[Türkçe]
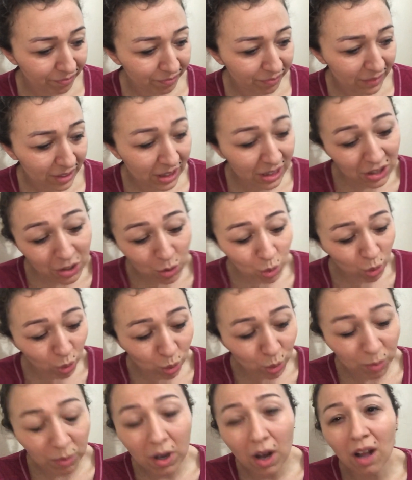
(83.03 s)
Hiç
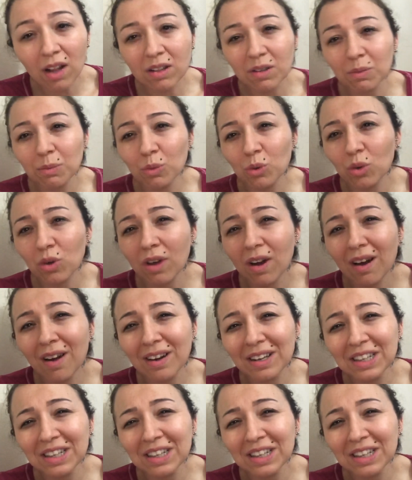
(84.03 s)
kolum kalkmıyor ya.